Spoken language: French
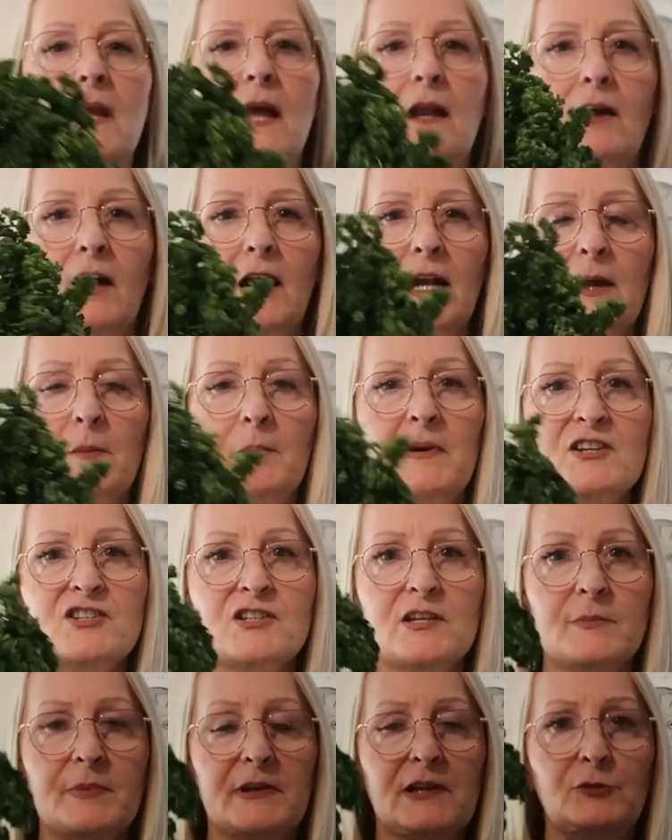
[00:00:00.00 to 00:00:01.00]
alors à la
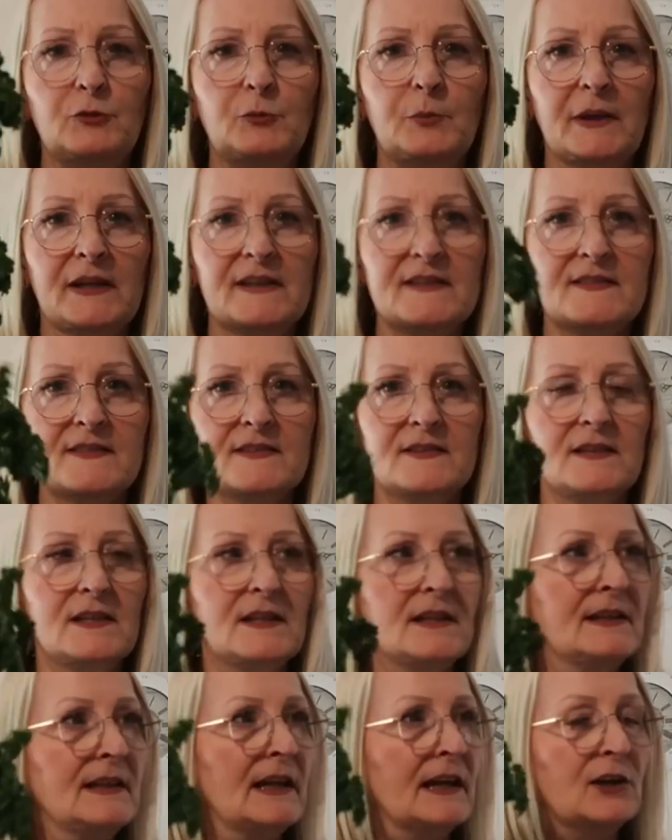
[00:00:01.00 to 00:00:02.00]
base, j'avais pris du
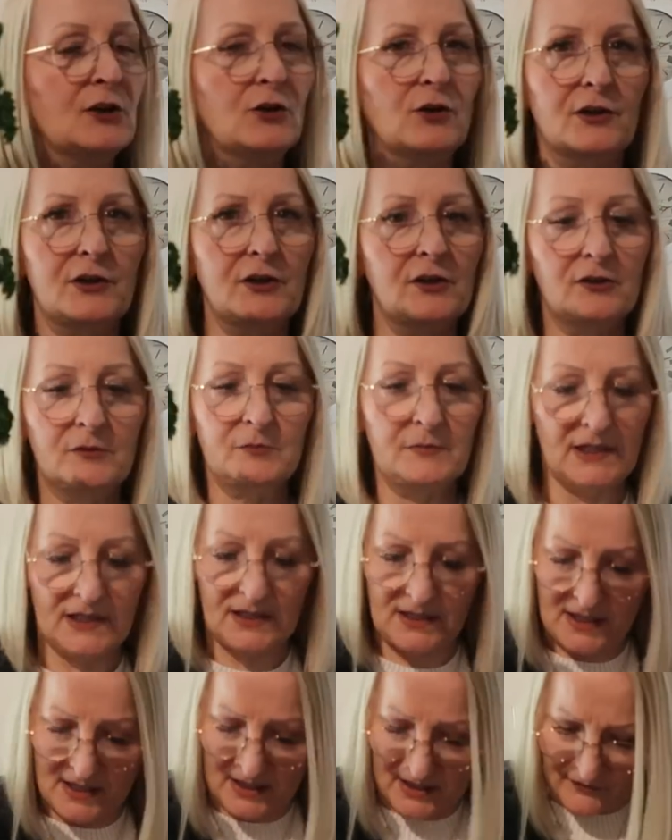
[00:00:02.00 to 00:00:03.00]
persil et de la coriandre,
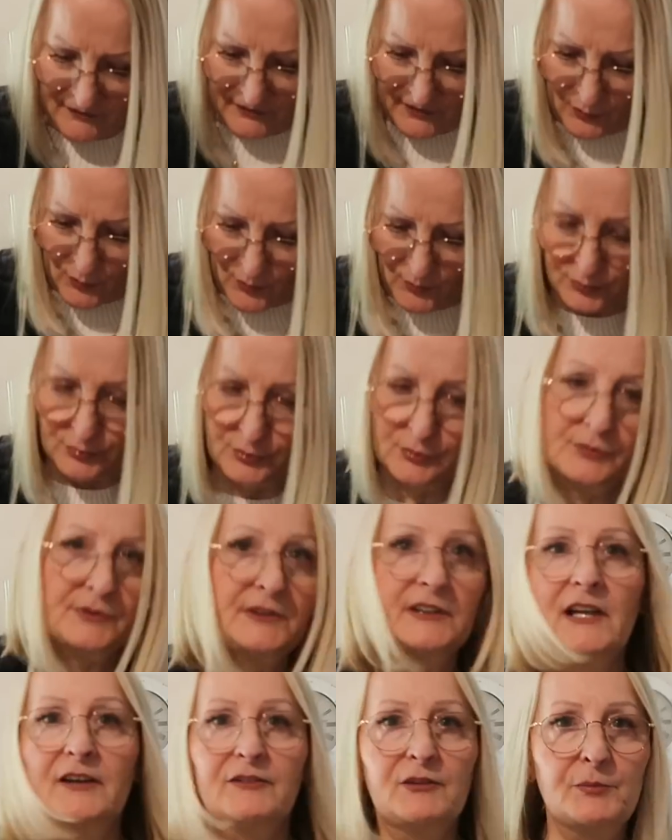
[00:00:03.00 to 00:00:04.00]
mais arrivé au bout,
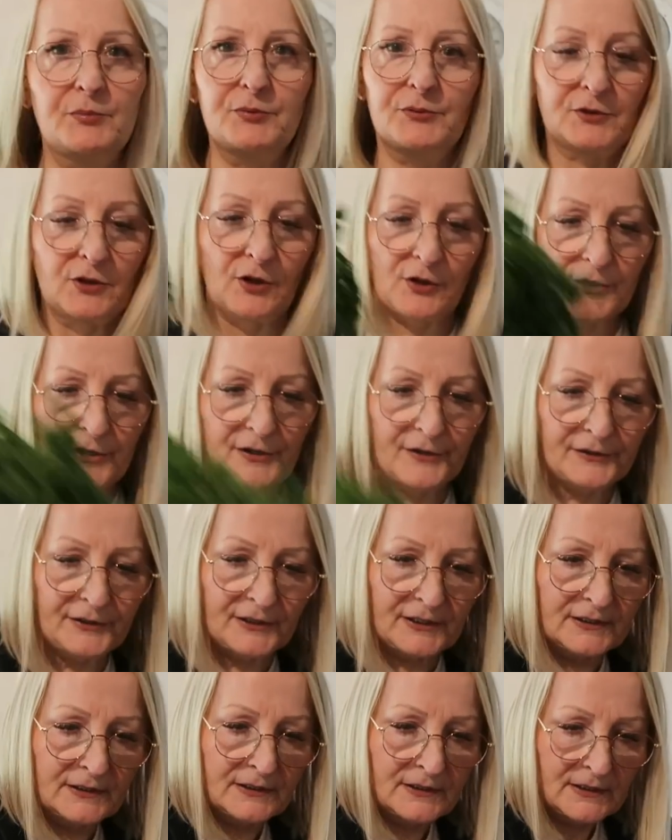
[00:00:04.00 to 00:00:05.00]
il n'y avait plus de
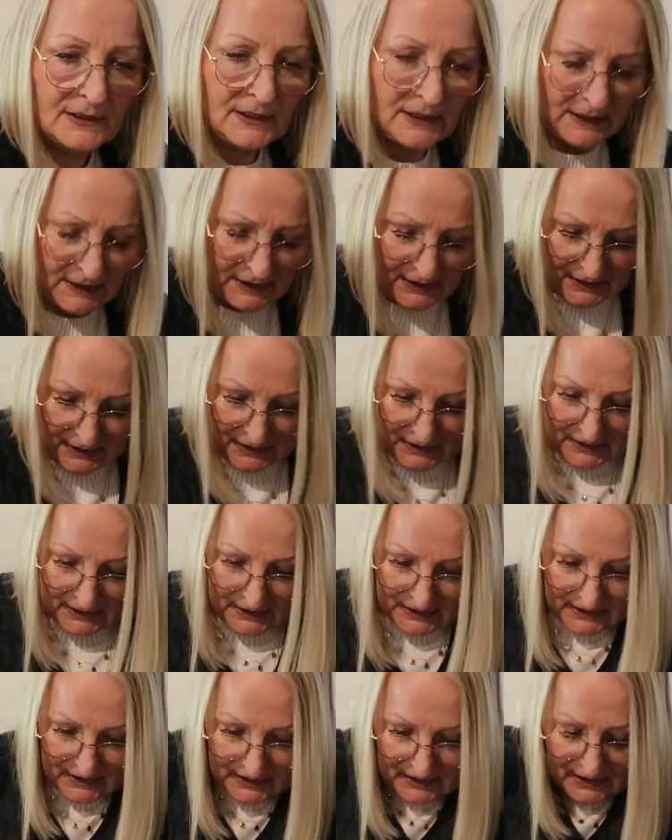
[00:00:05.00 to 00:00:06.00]
coriandre.
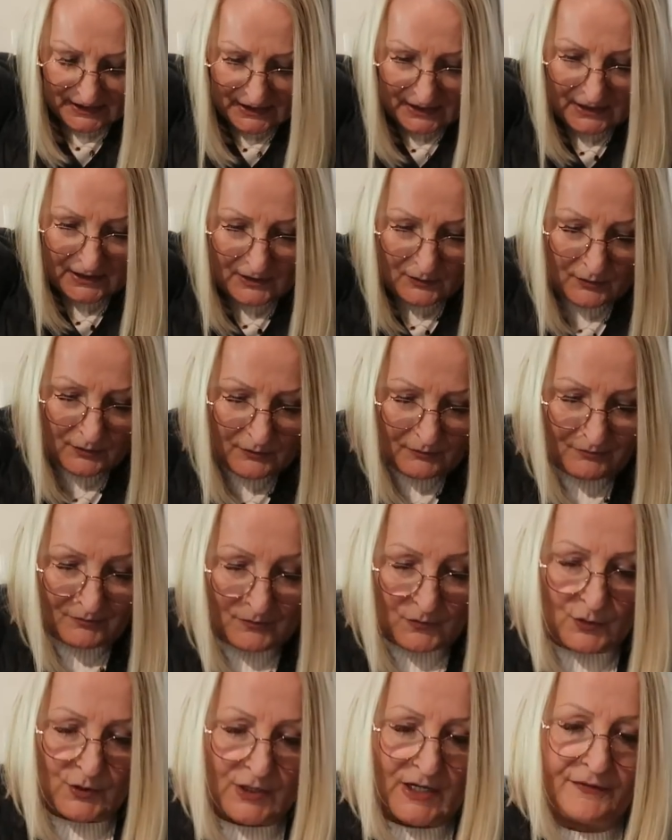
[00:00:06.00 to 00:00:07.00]
Et
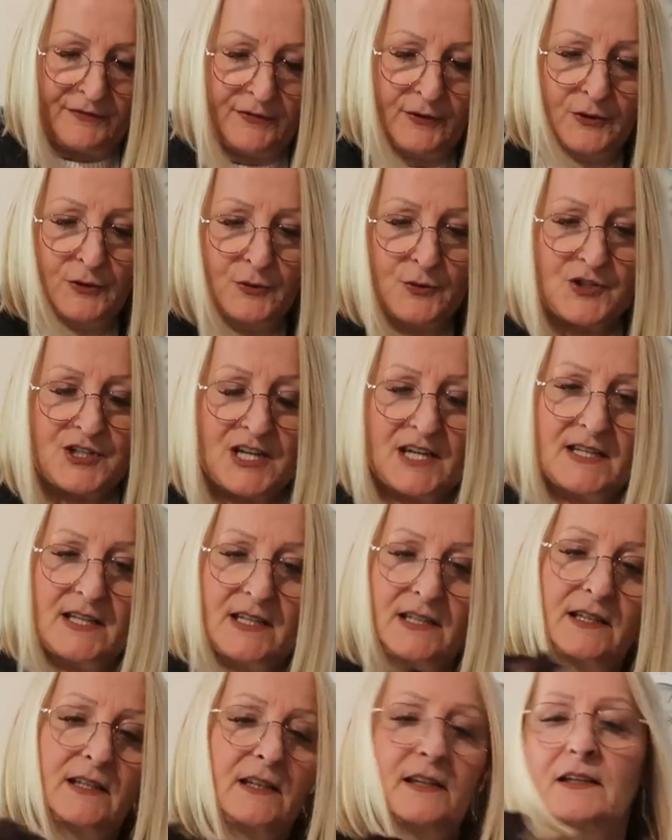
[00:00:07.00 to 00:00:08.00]
oh, la feuille de chêne,
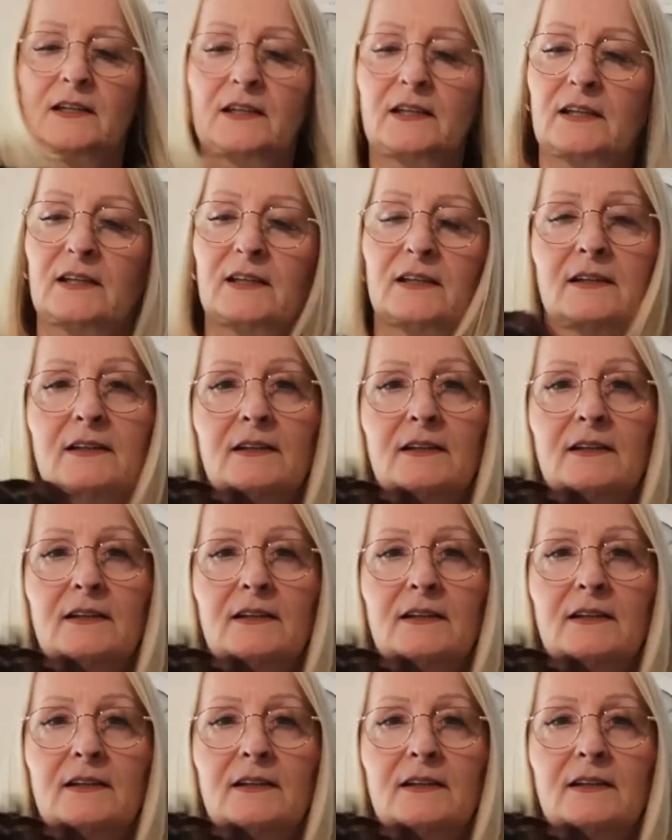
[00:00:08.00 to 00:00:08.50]
elle est,